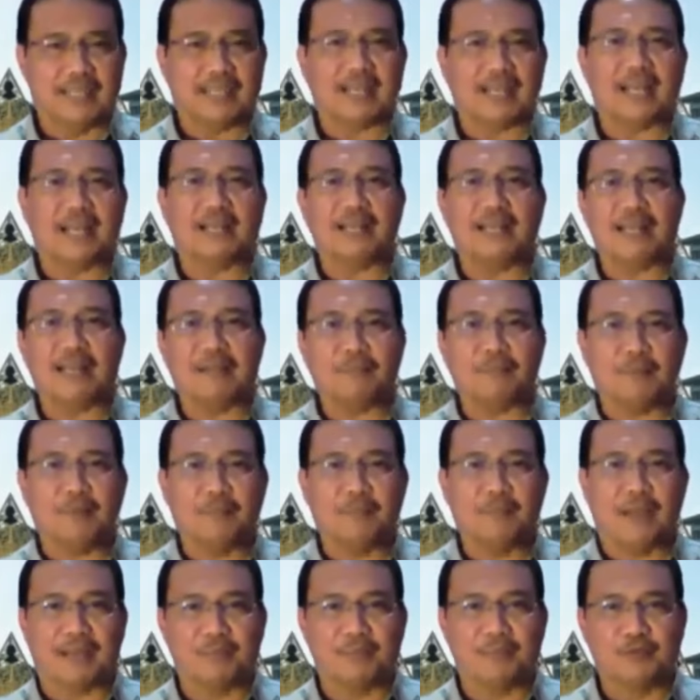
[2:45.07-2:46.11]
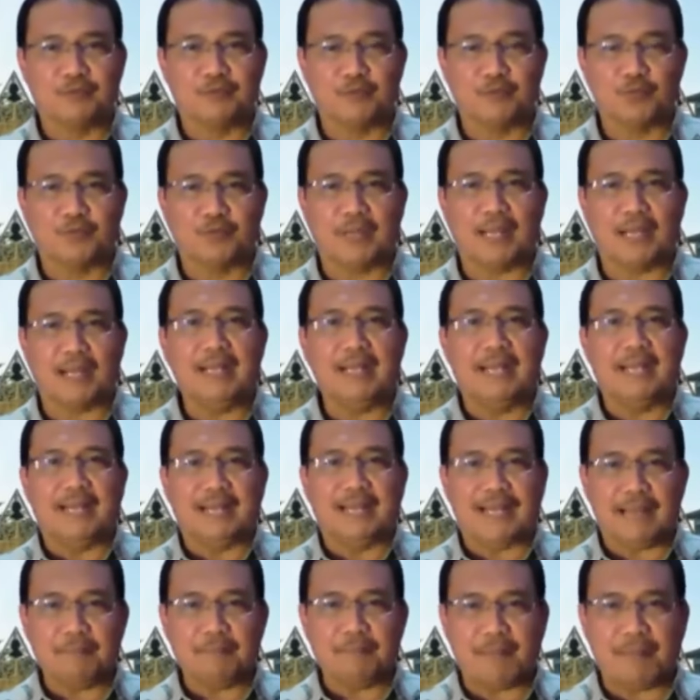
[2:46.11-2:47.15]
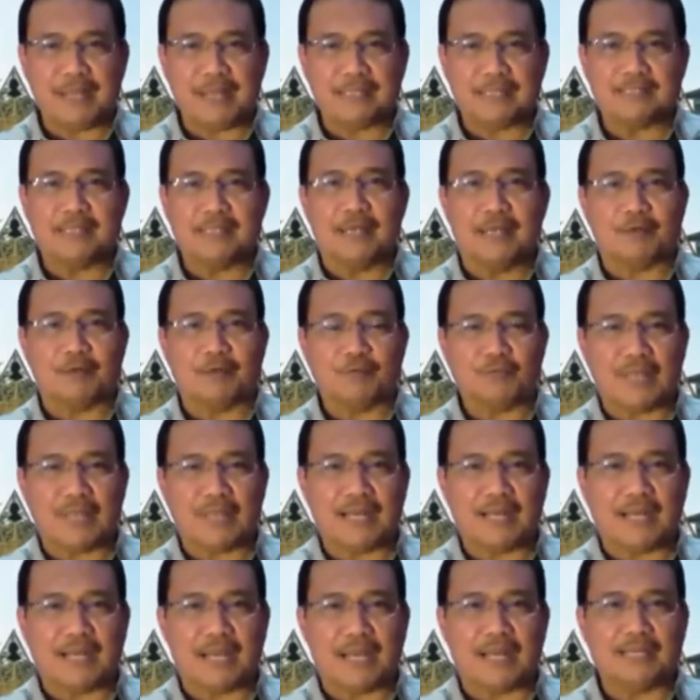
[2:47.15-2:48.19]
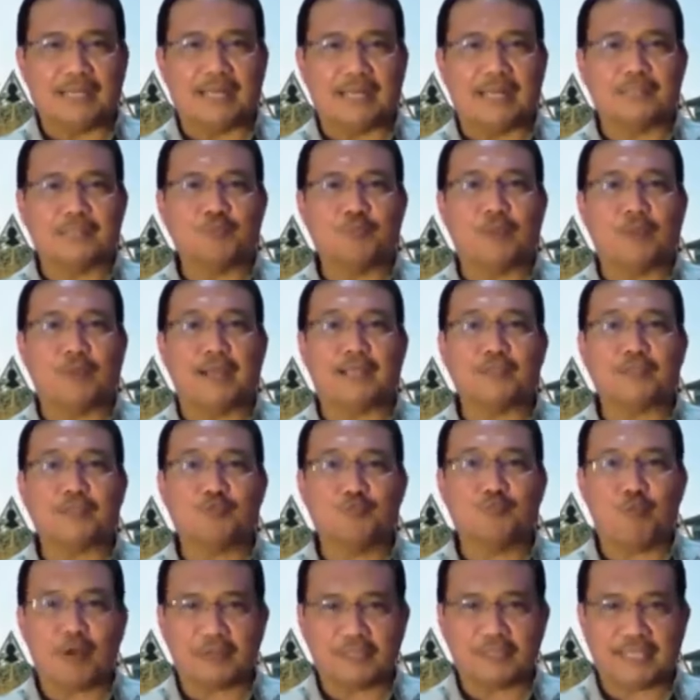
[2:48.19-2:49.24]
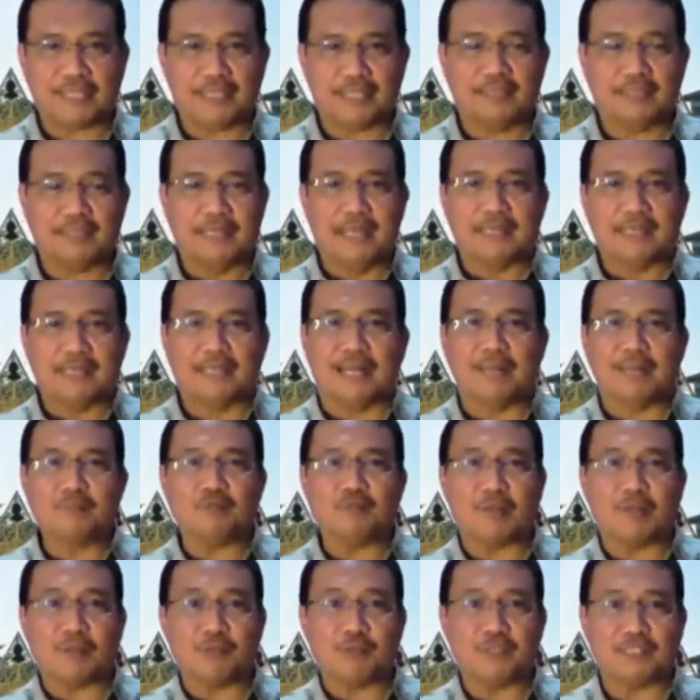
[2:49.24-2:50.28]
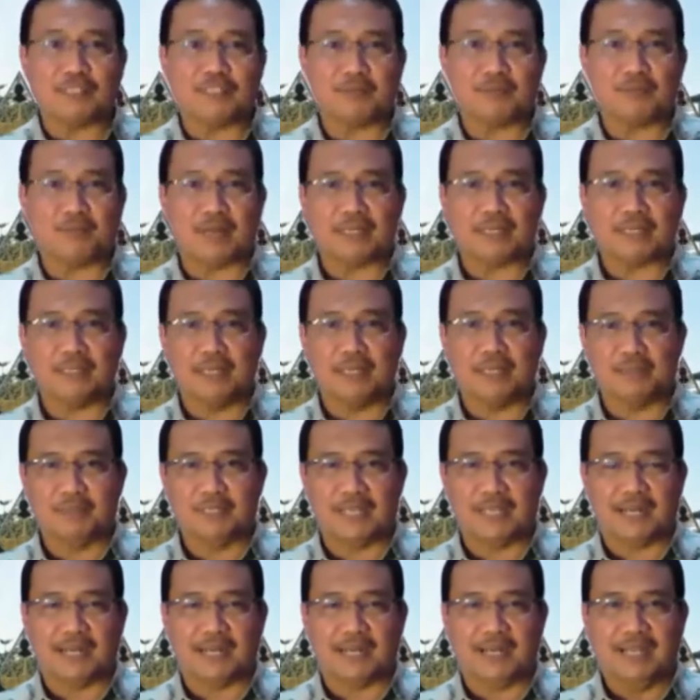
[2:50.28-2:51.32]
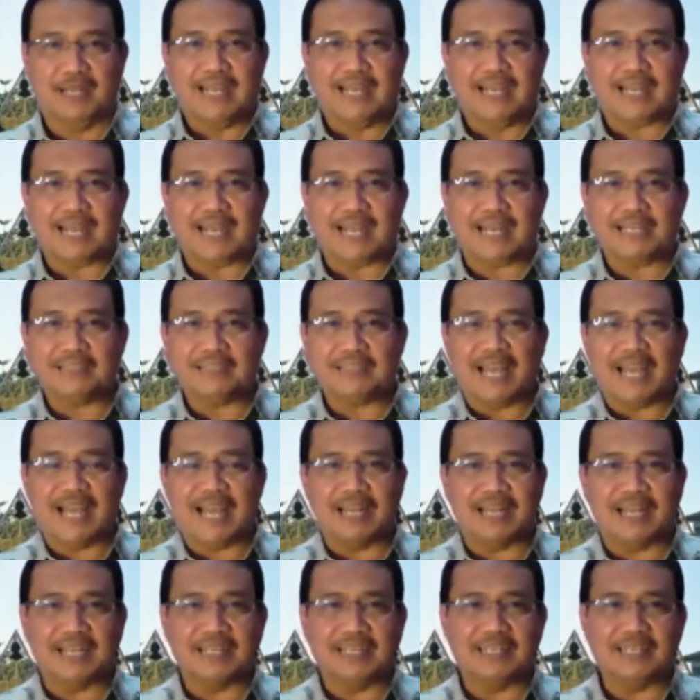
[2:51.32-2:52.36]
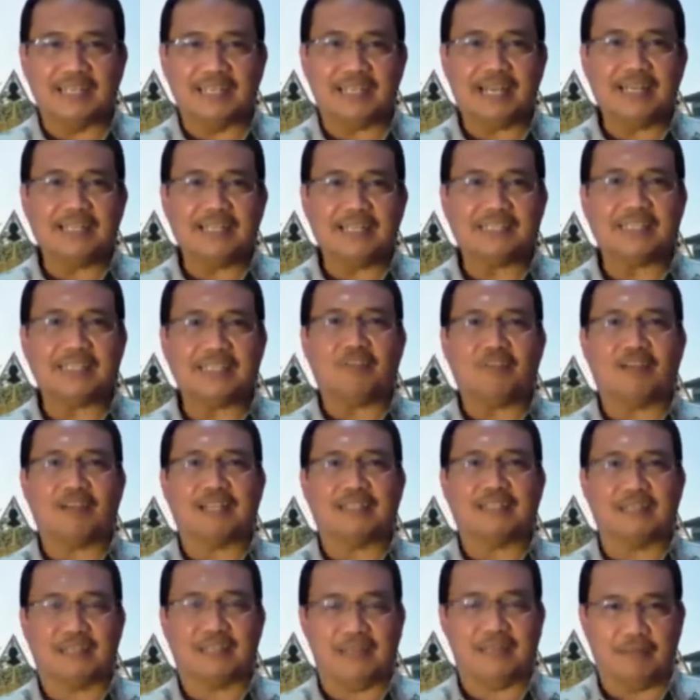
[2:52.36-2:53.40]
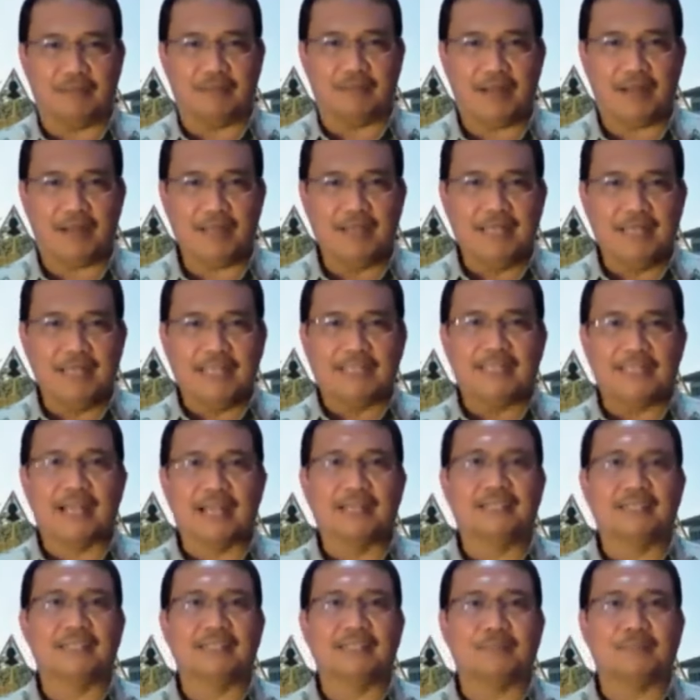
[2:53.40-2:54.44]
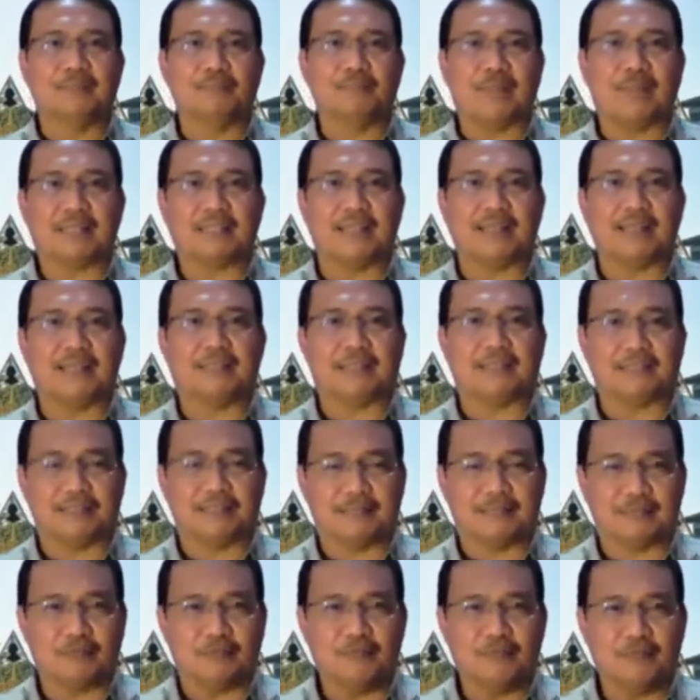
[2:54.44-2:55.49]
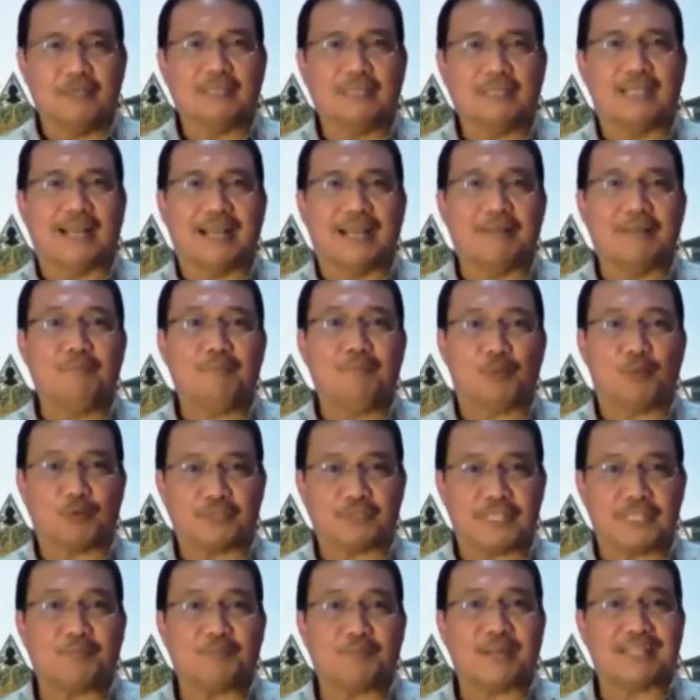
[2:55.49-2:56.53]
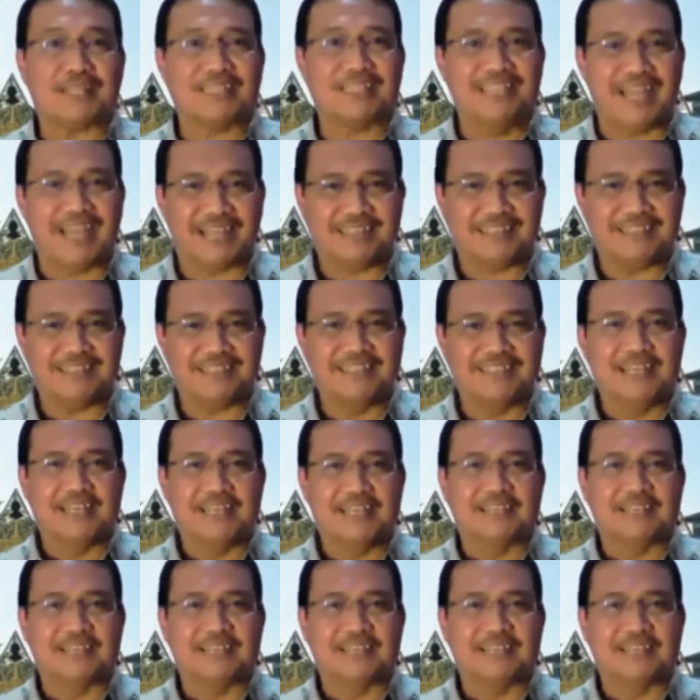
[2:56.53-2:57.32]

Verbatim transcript: Karena apa bagaimanapun juga lapas rutan adalah sebagai supporting dalam suatu sistem peradilan pidana. Karena tahanan ini karena seorang terdakwa yang ditempatkan tertentu dalam proses peradilan.